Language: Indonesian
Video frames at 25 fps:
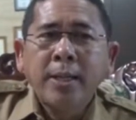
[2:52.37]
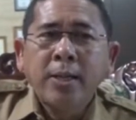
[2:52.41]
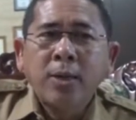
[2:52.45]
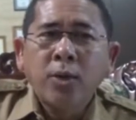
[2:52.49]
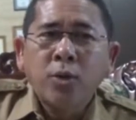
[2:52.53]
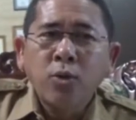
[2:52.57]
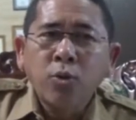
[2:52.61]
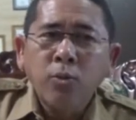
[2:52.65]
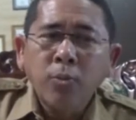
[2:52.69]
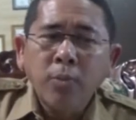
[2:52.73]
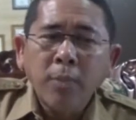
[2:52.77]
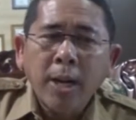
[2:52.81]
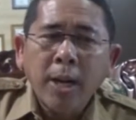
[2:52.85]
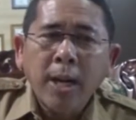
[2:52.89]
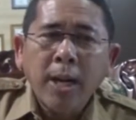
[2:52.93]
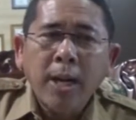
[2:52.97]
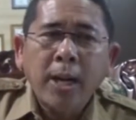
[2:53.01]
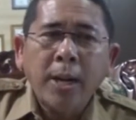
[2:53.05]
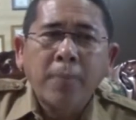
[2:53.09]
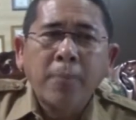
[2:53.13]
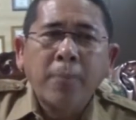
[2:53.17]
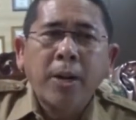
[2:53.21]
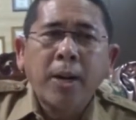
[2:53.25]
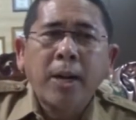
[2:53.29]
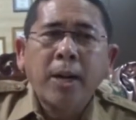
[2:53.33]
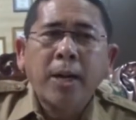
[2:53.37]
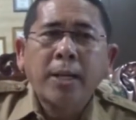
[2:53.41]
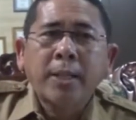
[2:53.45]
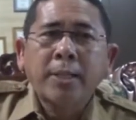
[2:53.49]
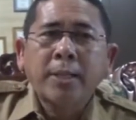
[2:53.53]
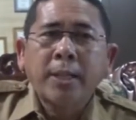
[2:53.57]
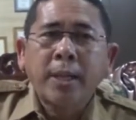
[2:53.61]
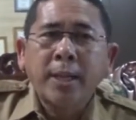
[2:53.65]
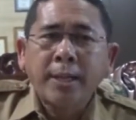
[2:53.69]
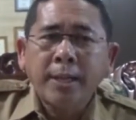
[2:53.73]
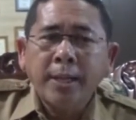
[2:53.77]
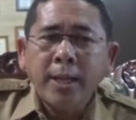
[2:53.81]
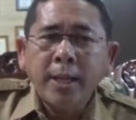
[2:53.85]
rumah, apakah
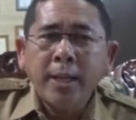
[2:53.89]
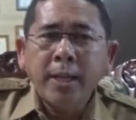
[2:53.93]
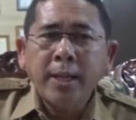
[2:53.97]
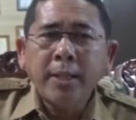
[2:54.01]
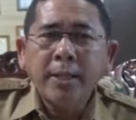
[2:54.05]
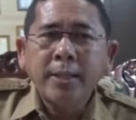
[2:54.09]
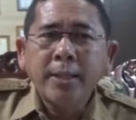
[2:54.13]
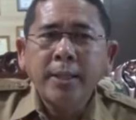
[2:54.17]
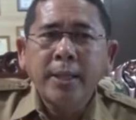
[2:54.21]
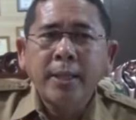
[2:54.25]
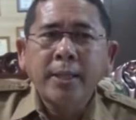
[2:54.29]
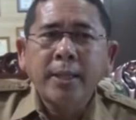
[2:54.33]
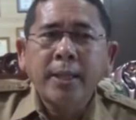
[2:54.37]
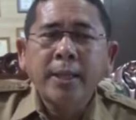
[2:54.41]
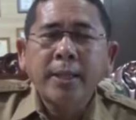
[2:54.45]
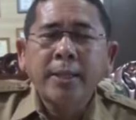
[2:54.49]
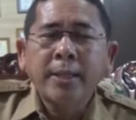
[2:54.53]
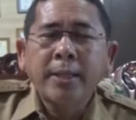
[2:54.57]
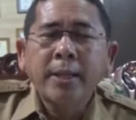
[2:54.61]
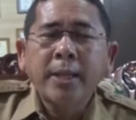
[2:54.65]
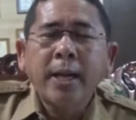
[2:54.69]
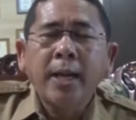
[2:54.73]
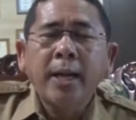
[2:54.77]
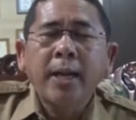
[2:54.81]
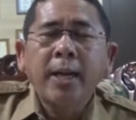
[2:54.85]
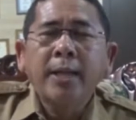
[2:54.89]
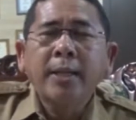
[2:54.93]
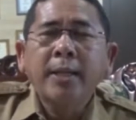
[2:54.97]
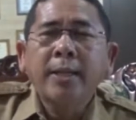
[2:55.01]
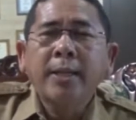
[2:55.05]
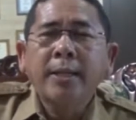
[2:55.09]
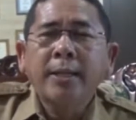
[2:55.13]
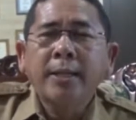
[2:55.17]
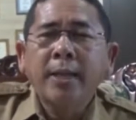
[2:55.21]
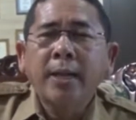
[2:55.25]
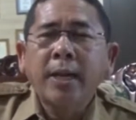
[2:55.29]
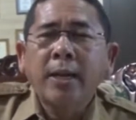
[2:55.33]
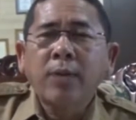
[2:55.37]
tanah yang nantinya akan
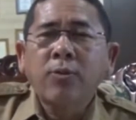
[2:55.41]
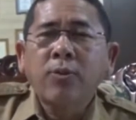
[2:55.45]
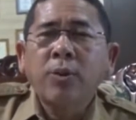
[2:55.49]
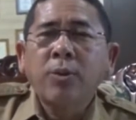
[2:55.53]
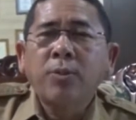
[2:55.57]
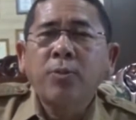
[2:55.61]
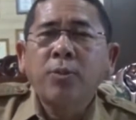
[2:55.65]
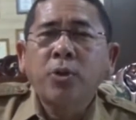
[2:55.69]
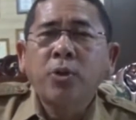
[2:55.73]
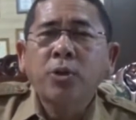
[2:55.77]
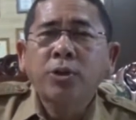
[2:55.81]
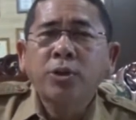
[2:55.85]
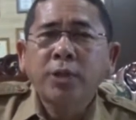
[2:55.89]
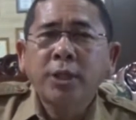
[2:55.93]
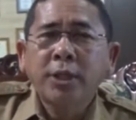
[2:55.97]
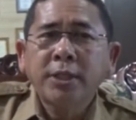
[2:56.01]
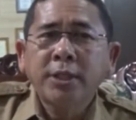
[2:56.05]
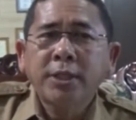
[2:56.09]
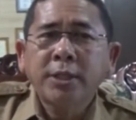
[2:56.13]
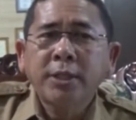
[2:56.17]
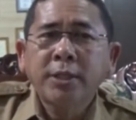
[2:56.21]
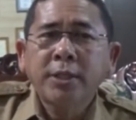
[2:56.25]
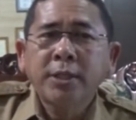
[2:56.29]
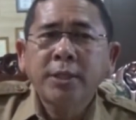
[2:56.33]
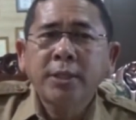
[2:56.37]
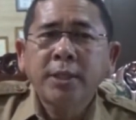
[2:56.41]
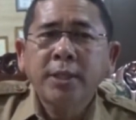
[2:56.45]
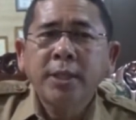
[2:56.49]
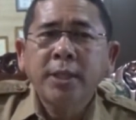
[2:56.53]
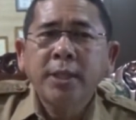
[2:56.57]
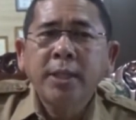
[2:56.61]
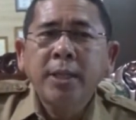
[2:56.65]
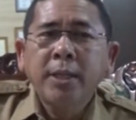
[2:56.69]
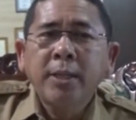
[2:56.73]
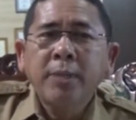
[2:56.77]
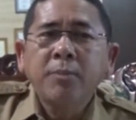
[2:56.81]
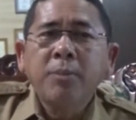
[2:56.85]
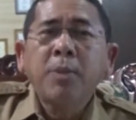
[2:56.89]
kita lakukan proses
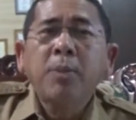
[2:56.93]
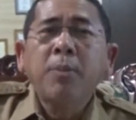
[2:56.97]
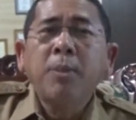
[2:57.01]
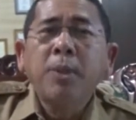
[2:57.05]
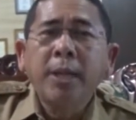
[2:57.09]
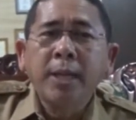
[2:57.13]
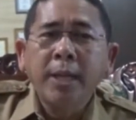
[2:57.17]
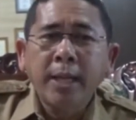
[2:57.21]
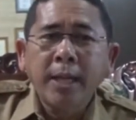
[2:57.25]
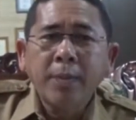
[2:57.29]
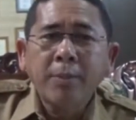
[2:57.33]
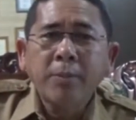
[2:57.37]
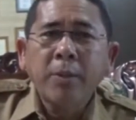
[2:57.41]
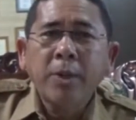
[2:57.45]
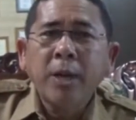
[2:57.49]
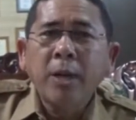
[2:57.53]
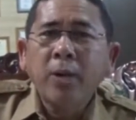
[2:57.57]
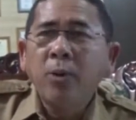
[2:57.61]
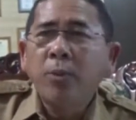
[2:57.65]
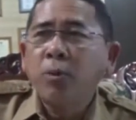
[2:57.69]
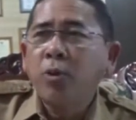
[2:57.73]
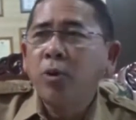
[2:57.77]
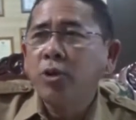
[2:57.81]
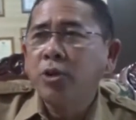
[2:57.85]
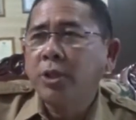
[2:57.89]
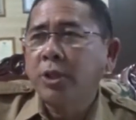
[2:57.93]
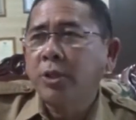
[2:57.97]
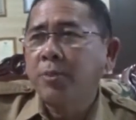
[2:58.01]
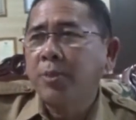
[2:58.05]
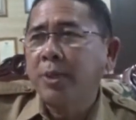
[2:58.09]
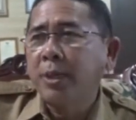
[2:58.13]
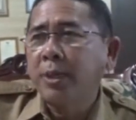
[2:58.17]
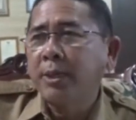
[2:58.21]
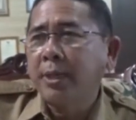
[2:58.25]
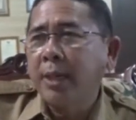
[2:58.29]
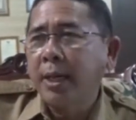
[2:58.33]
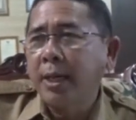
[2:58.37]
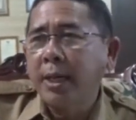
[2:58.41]
pembelian melalui proses
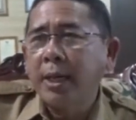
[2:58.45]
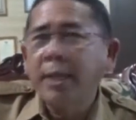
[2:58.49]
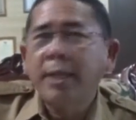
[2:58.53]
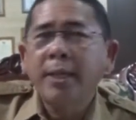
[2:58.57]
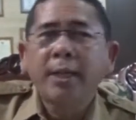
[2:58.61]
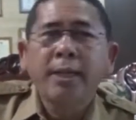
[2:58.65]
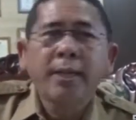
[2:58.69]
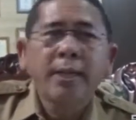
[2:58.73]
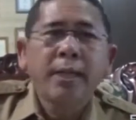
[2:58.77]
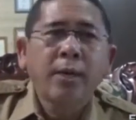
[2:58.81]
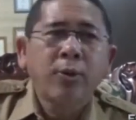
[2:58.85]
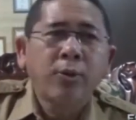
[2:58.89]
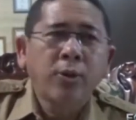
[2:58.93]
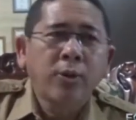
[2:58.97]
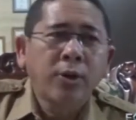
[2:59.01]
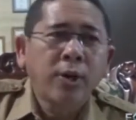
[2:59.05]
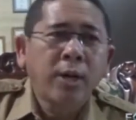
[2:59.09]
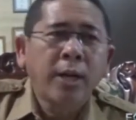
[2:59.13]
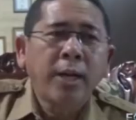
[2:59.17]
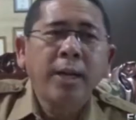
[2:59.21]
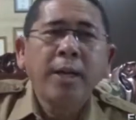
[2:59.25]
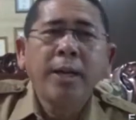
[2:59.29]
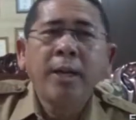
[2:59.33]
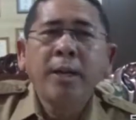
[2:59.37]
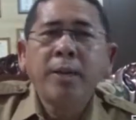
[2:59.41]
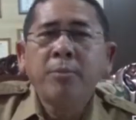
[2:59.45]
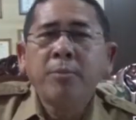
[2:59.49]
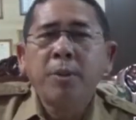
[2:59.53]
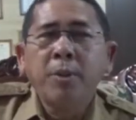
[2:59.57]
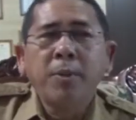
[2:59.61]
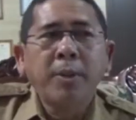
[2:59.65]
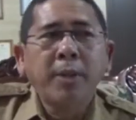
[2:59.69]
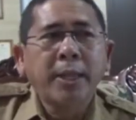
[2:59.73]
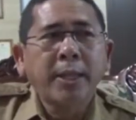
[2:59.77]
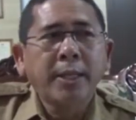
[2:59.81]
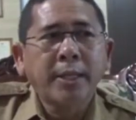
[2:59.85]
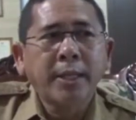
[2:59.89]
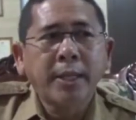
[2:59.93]
perencanaan yang dilakukan oleh
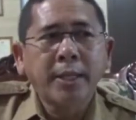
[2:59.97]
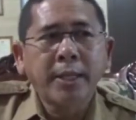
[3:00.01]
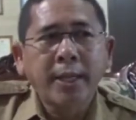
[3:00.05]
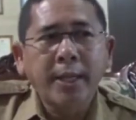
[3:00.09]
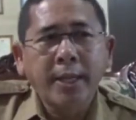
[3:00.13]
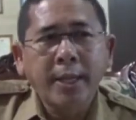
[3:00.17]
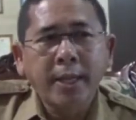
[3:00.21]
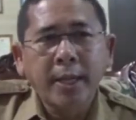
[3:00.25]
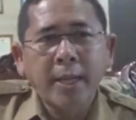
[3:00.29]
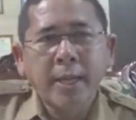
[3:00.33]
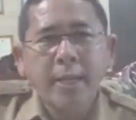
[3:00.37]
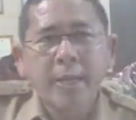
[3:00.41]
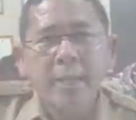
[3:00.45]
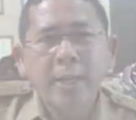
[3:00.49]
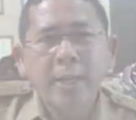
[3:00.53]
pemerintah daerah.